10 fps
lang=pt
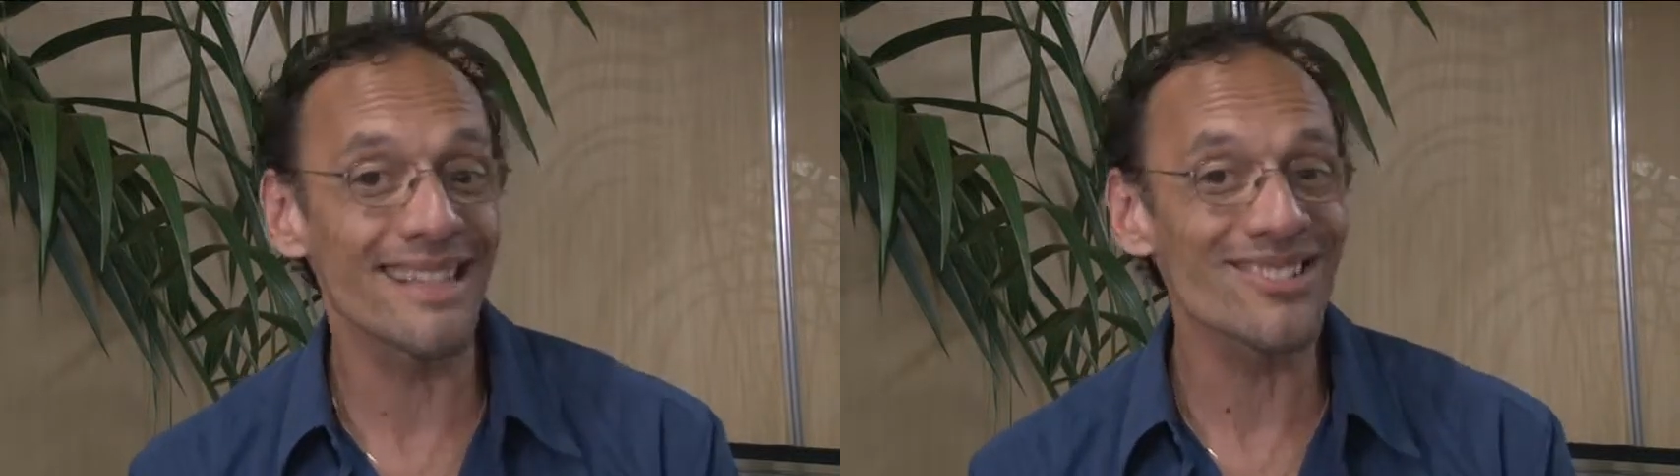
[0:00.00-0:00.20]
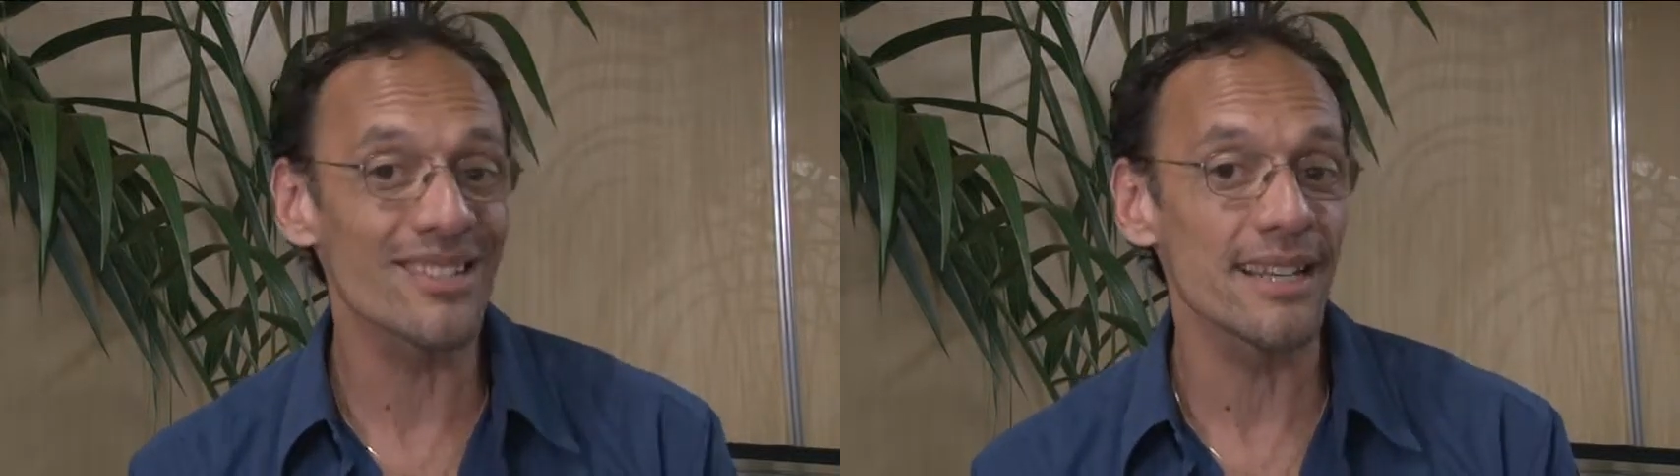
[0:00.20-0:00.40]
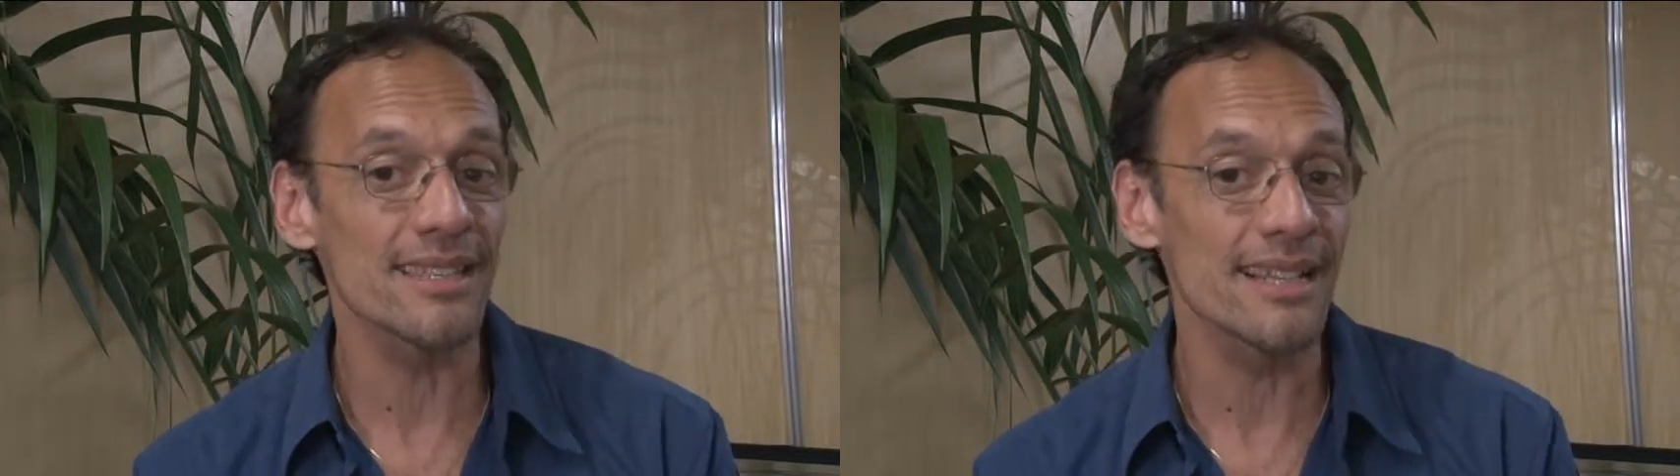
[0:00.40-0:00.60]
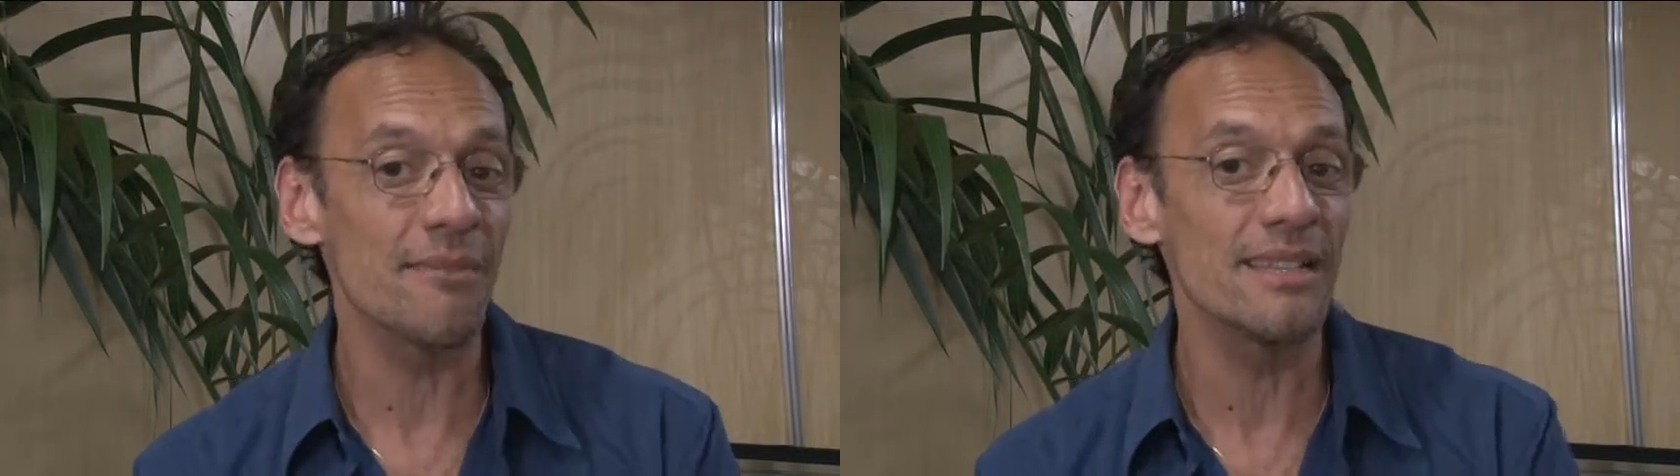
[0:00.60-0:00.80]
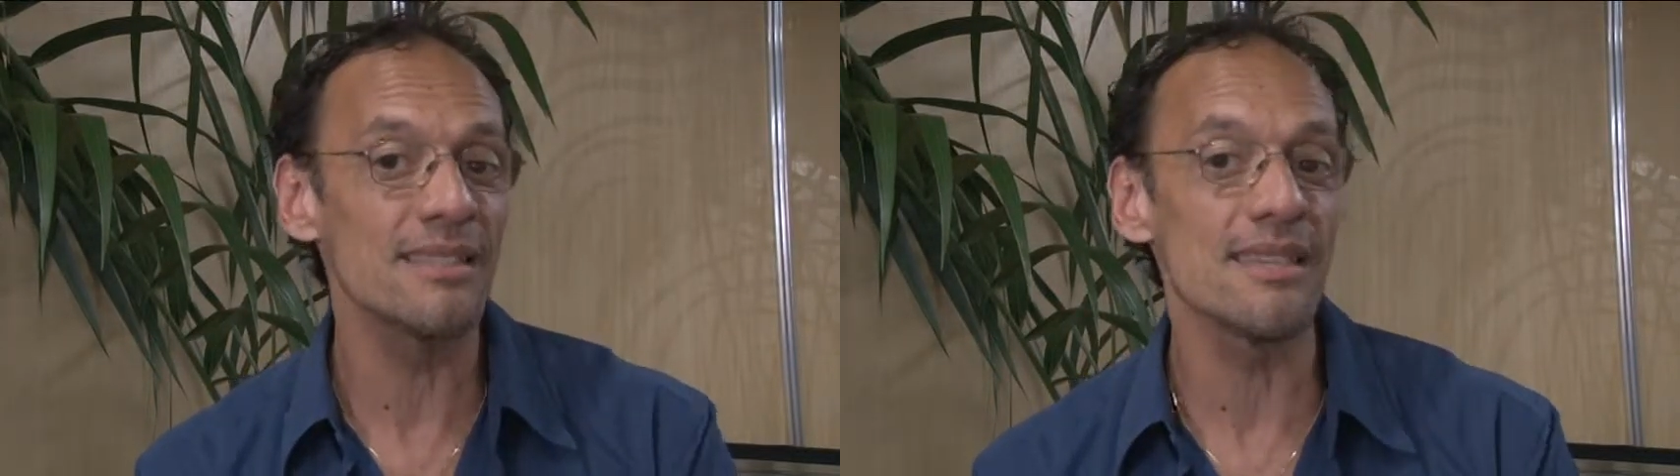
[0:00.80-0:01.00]
tanto interesse
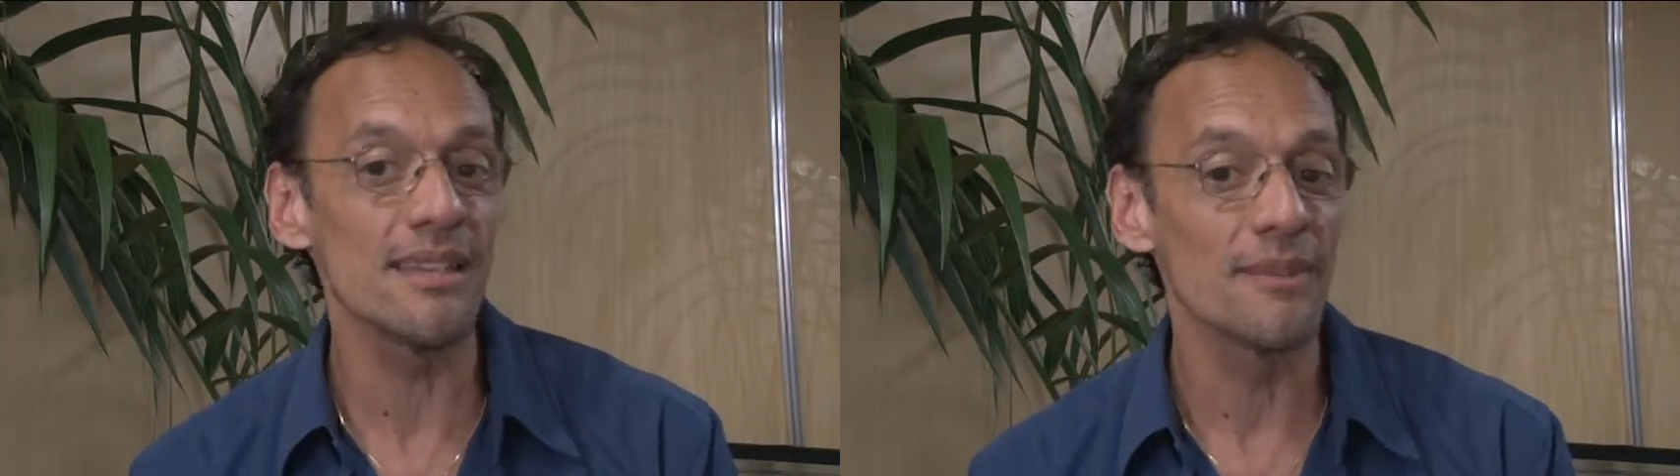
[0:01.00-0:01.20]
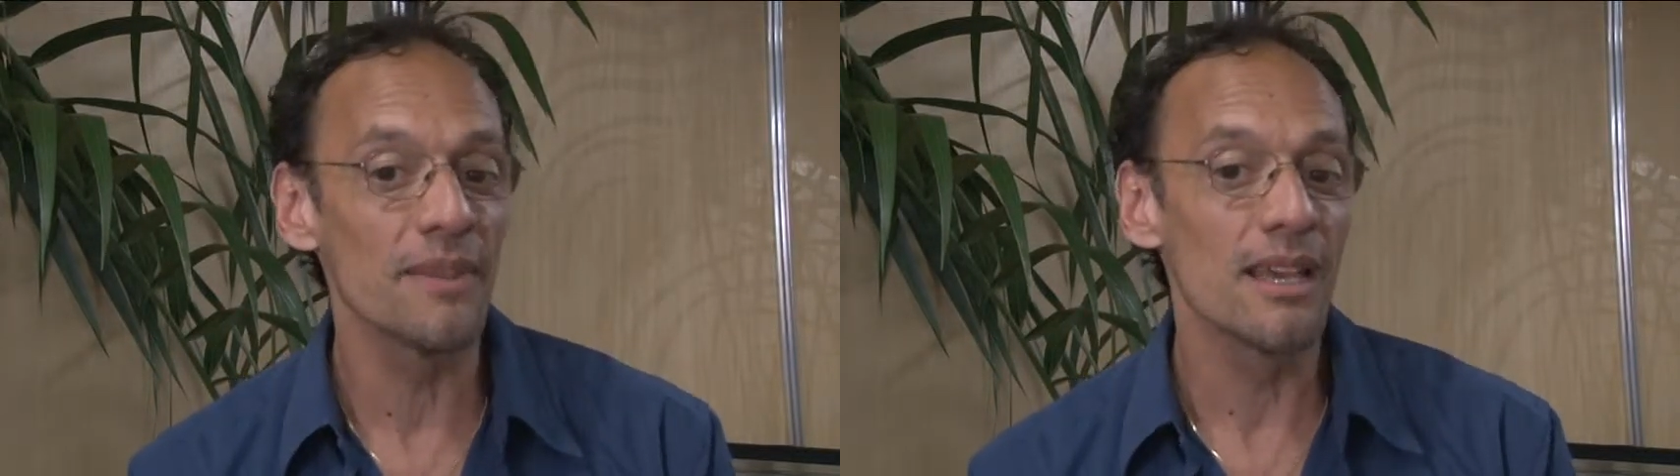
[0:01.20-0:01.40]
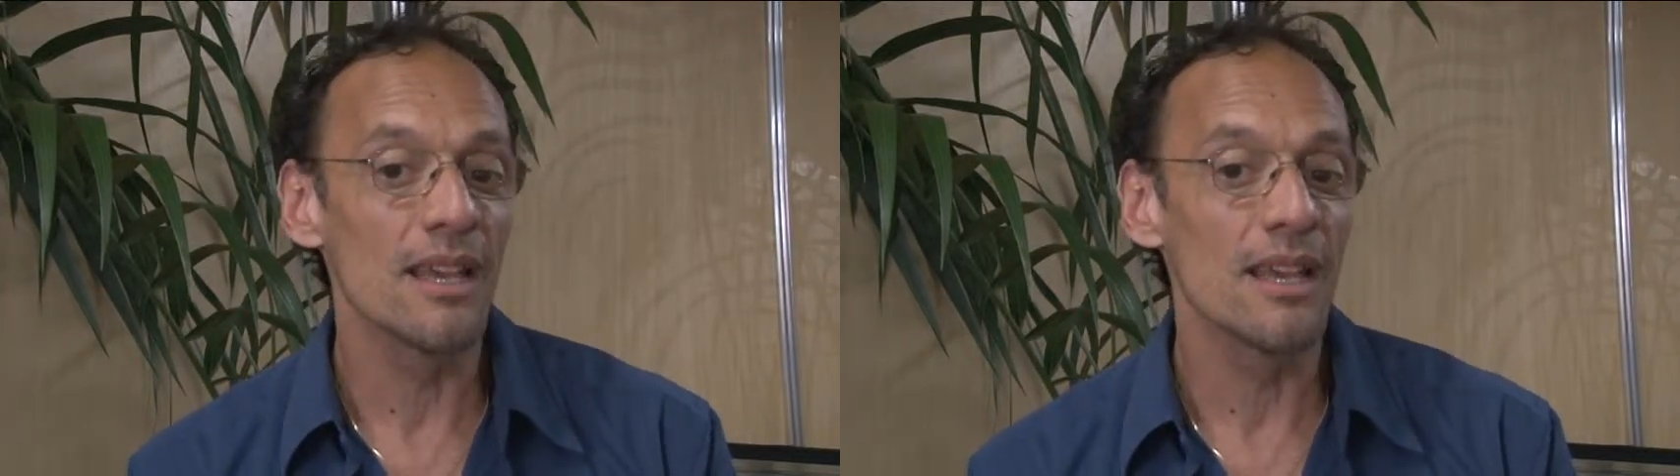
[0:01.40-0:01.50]
na medicina,